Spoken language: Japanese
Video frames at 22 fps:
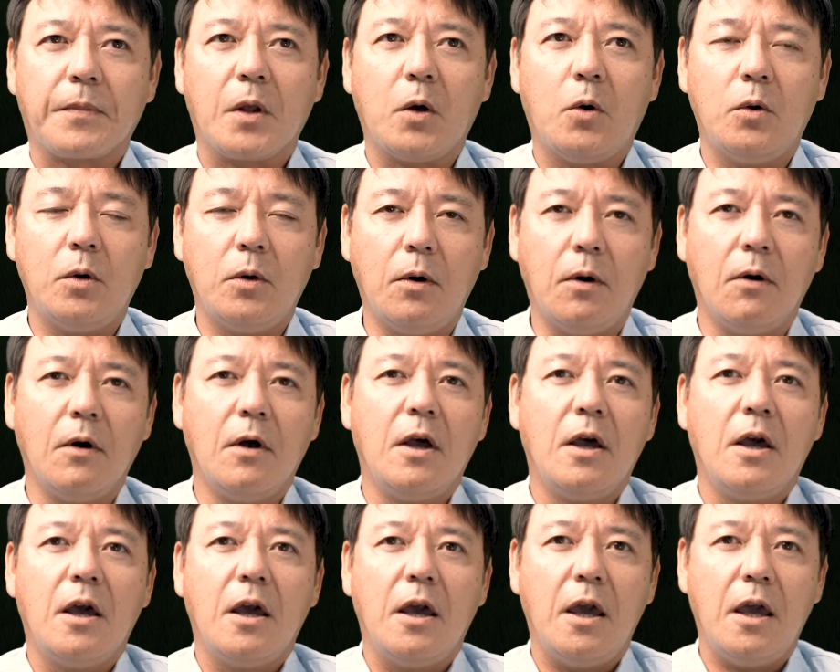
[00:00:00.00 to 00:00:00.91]
この
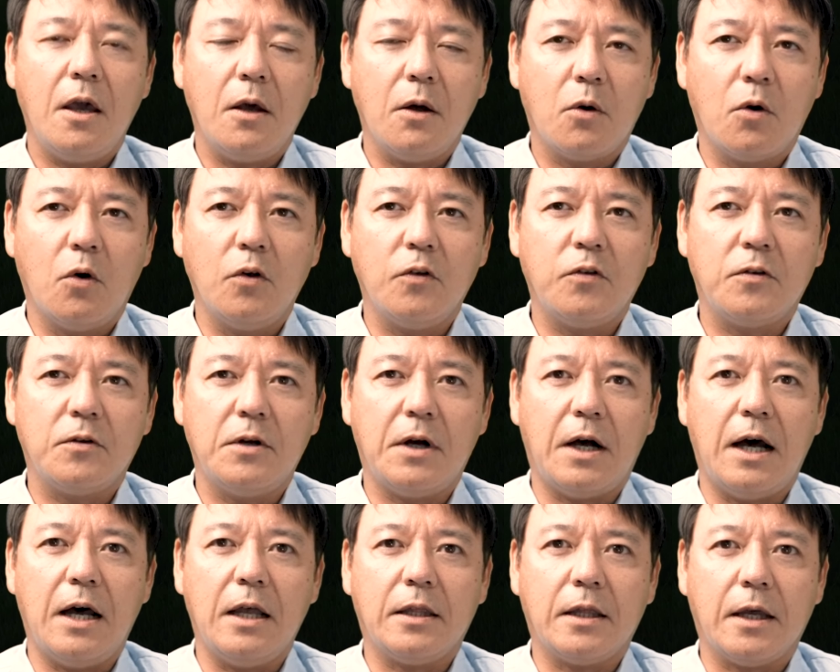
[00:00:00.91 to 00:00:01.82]
変更す
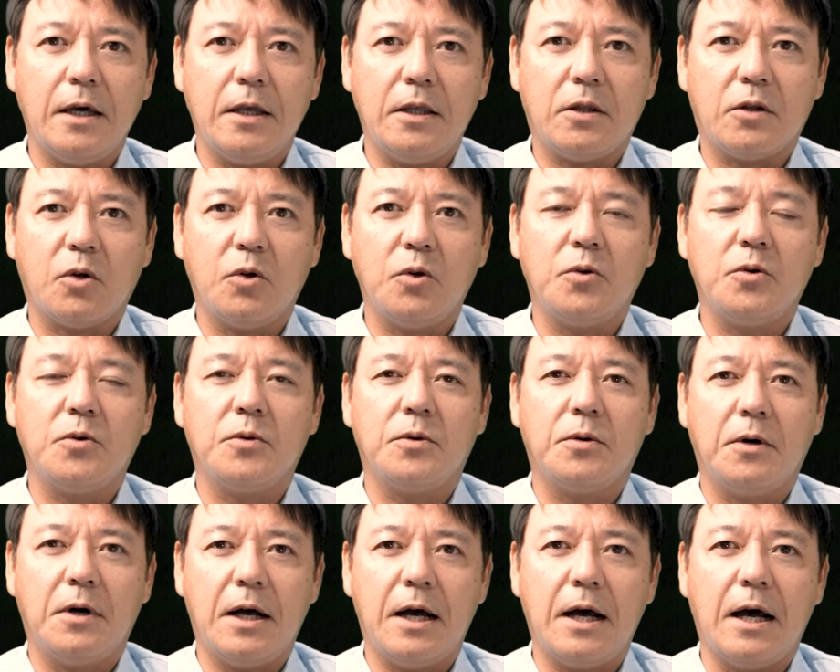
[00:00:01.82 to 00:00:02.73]
る値という
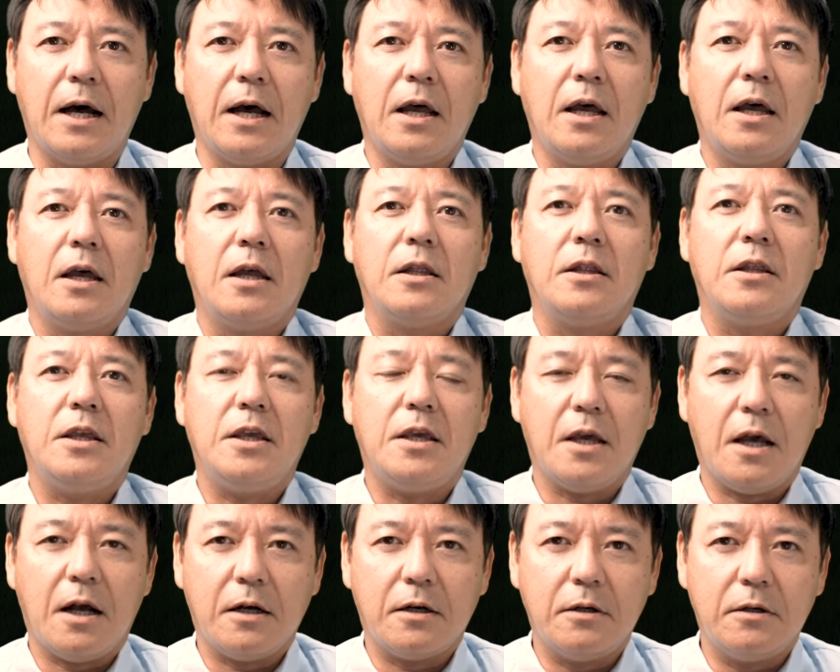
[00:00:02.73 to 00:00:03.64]
のが、
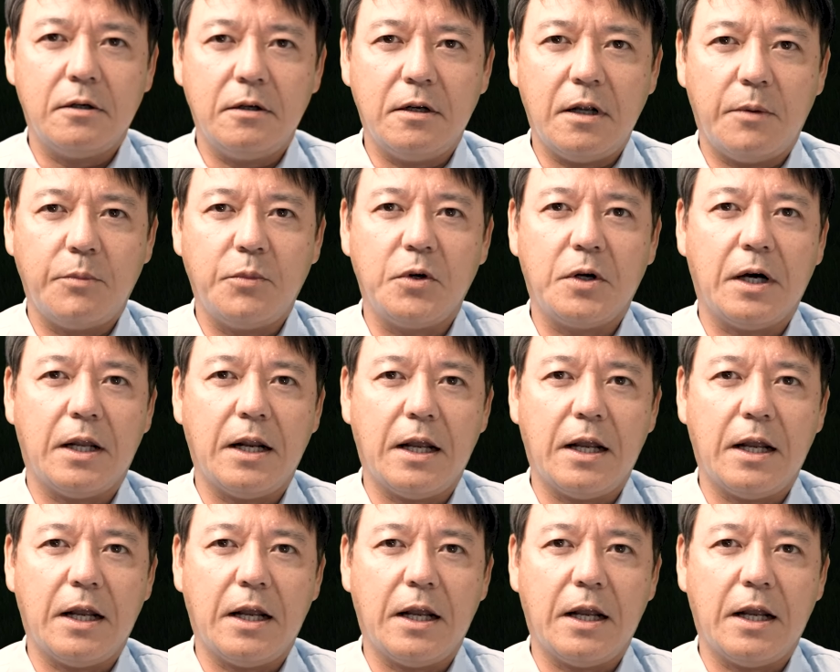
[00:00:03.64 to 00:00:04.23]
200g か